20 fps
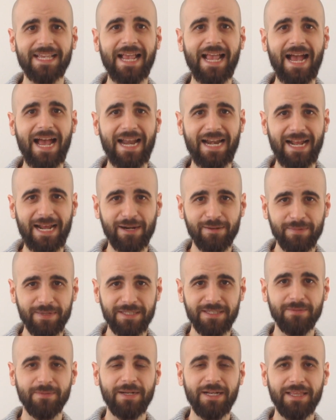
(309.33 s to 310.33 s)
ganar
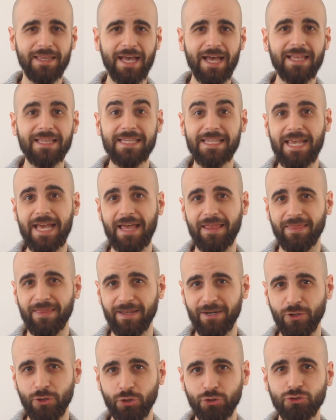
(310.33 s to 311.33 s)
visibilidad y
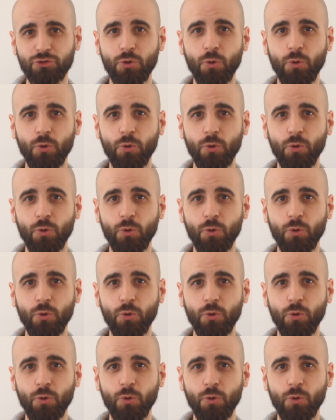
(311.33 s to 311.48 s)
hacernos